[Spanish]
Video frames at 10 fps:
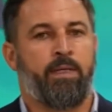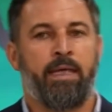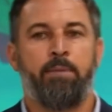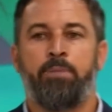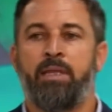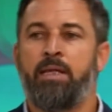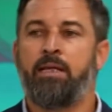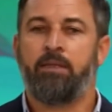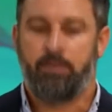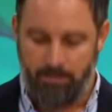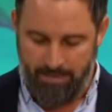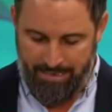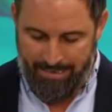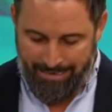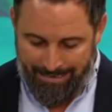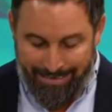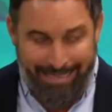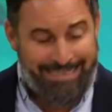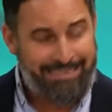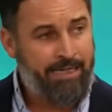en pedir la
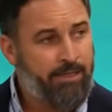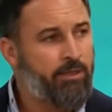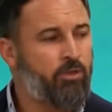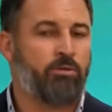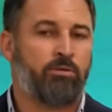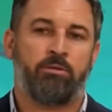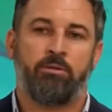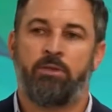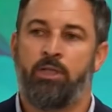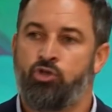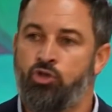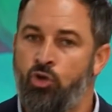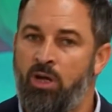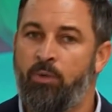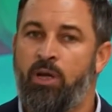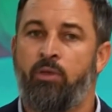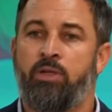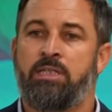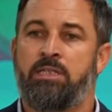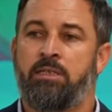extracción de los
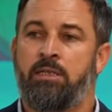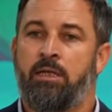colaboradores